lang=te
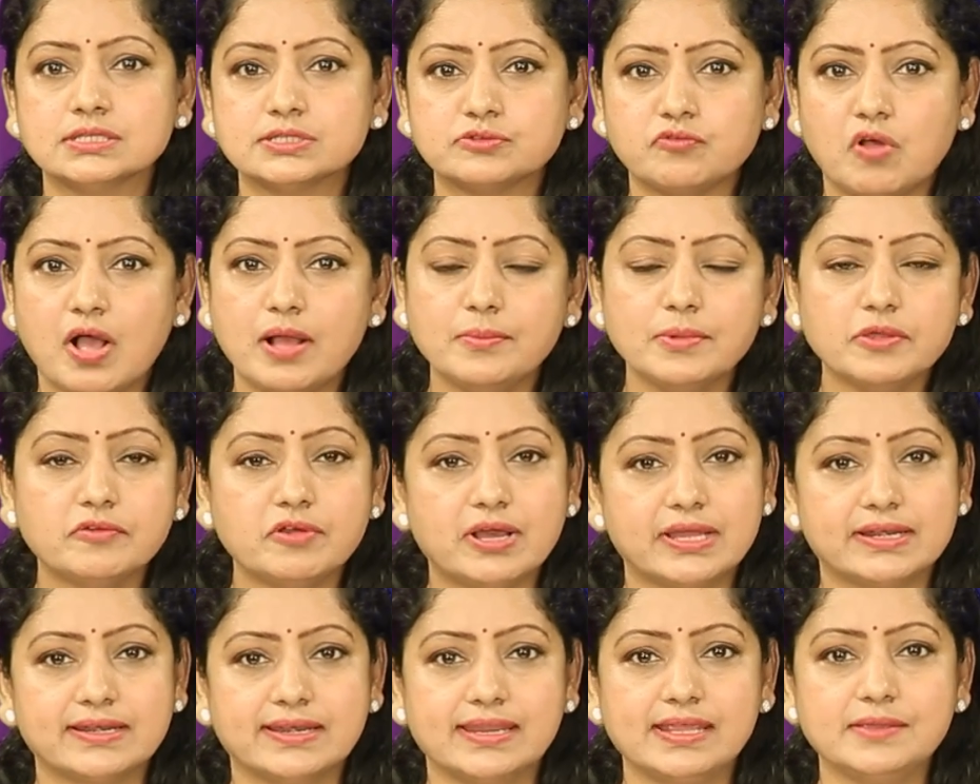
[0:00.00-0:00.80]

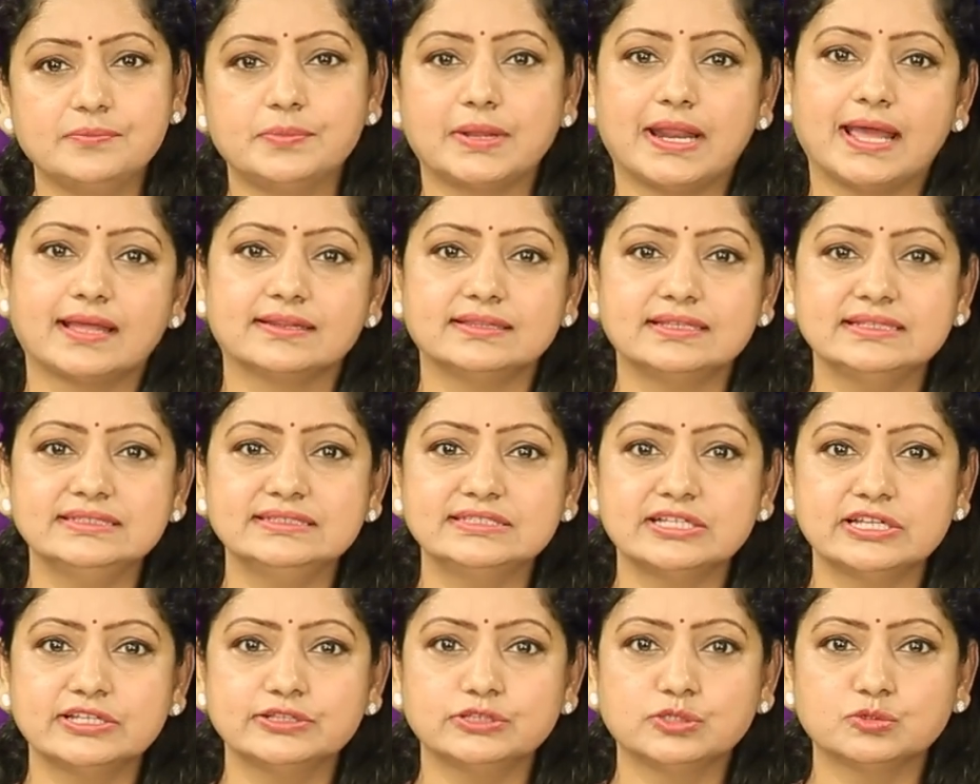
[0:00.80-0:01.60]
స్వామివారిని
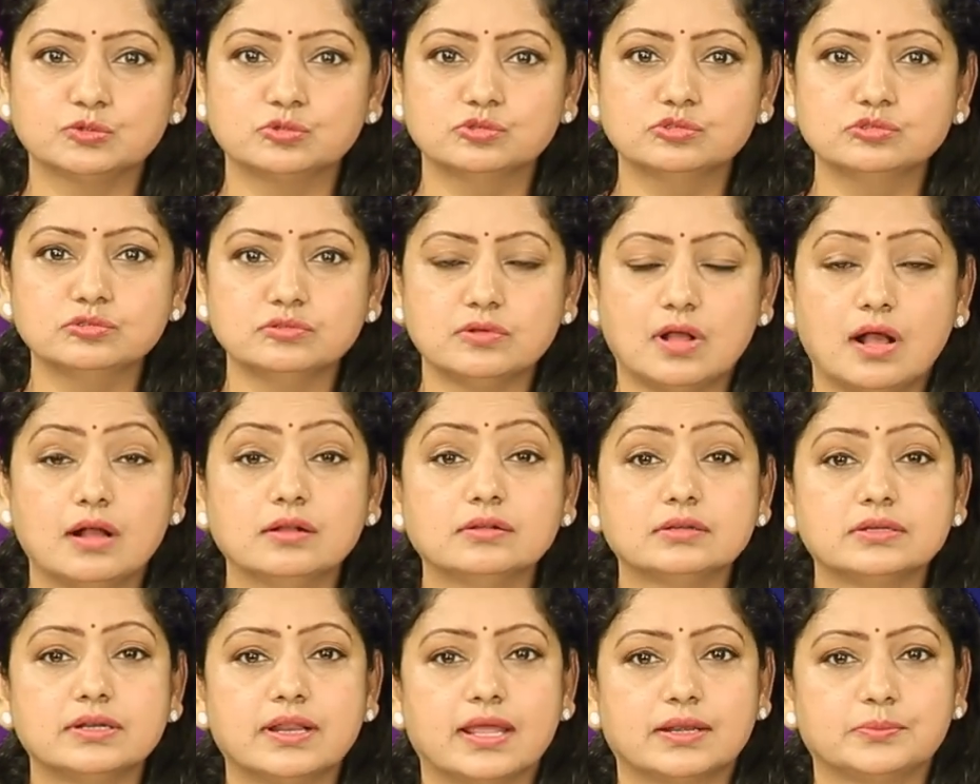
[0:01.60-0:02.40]
ప్రార్థించేందుకు
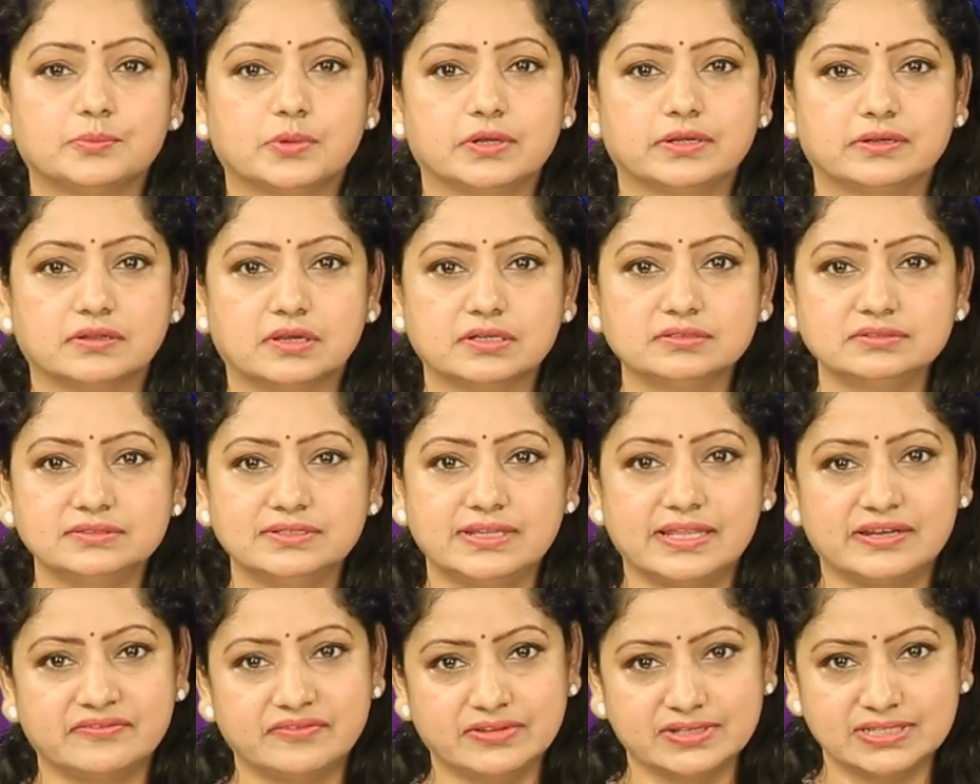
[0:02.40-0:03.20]
అంకురార్పణ
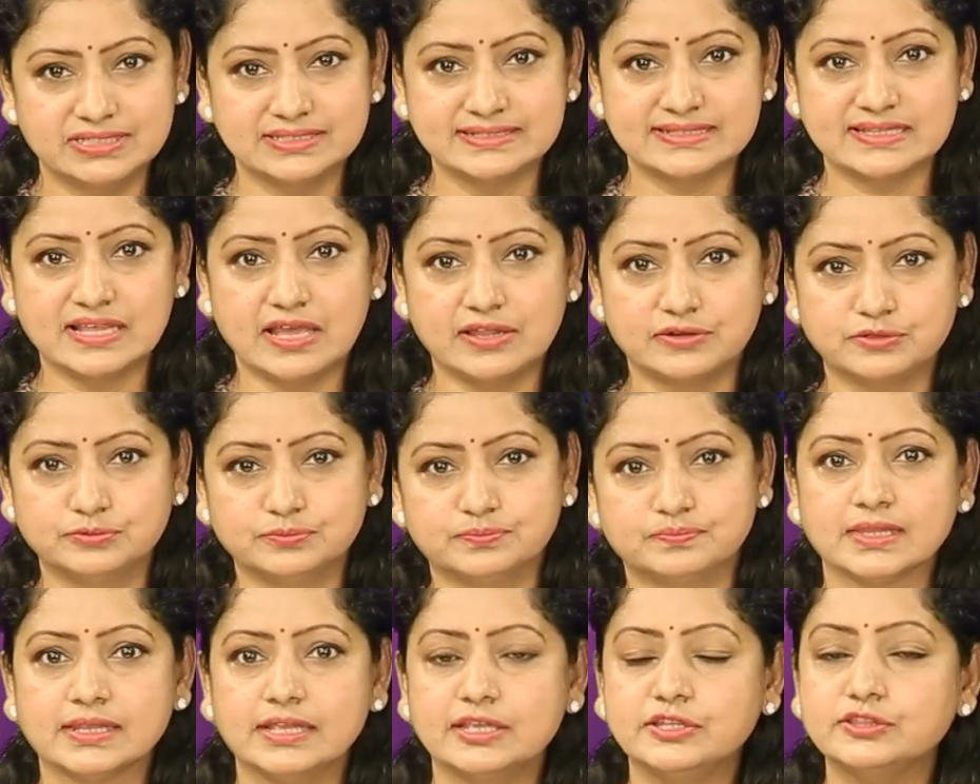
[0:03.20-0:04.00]
నిర్వహిస్తారు
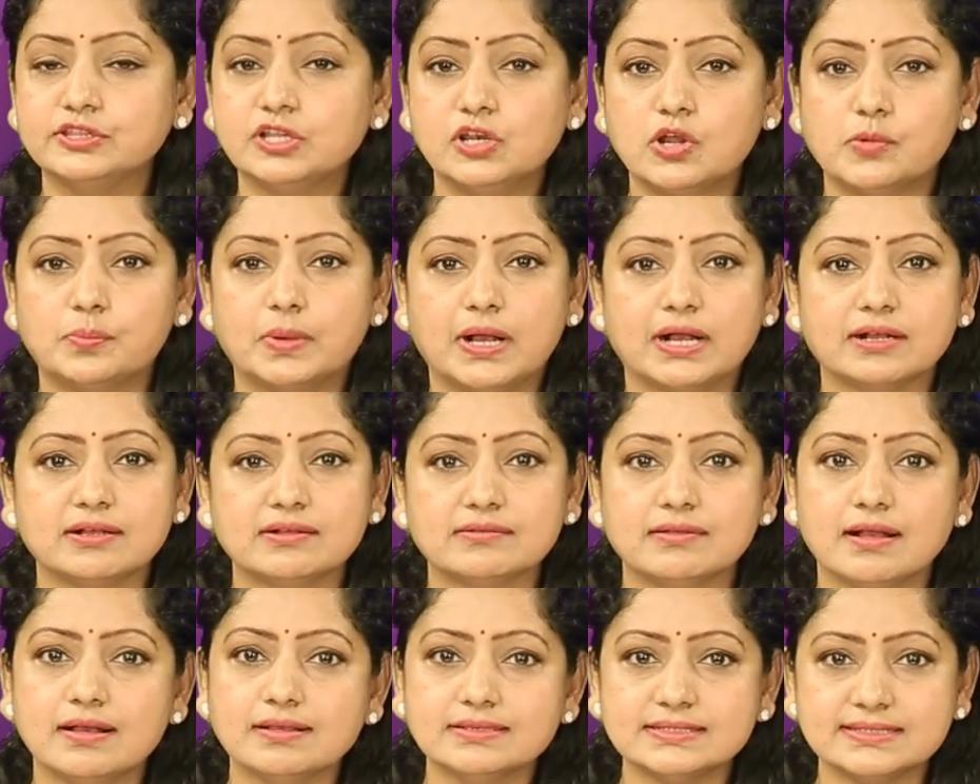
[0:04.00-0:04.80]
ఇందులో
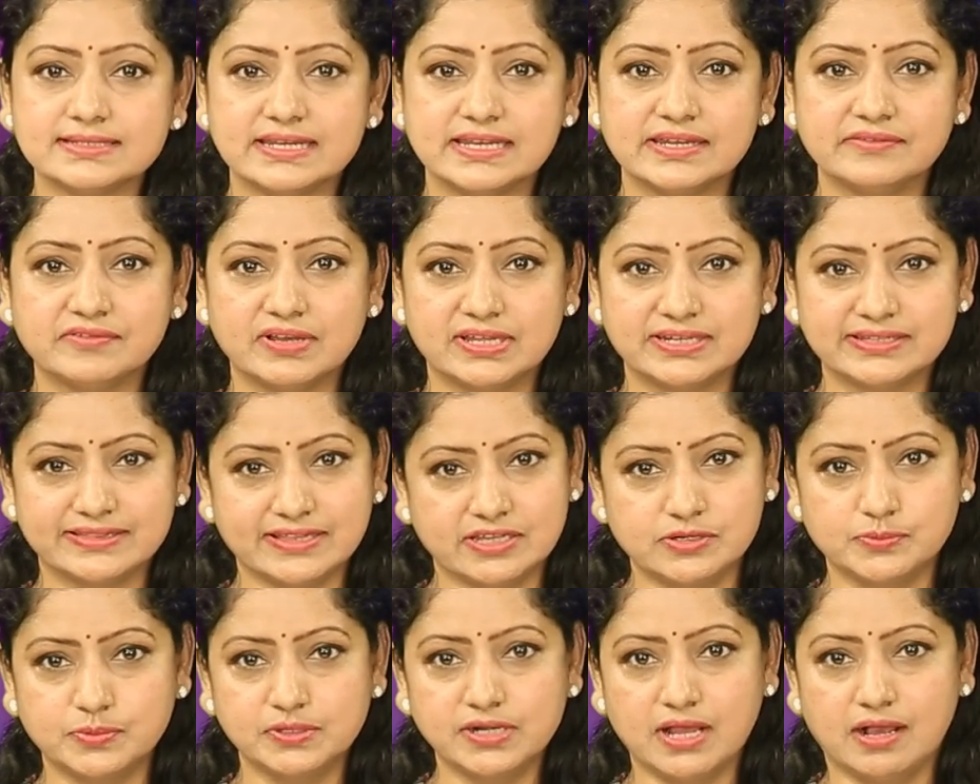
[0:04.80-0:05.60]
భాగంగా శ్రీవారి
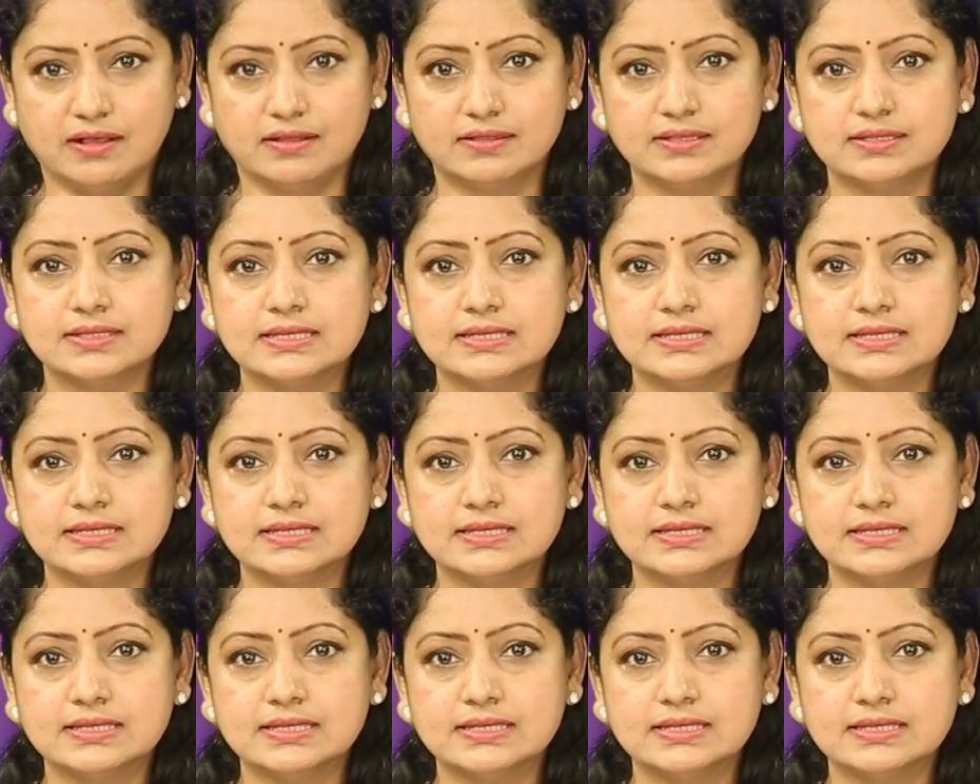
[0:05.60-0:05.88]
తరపున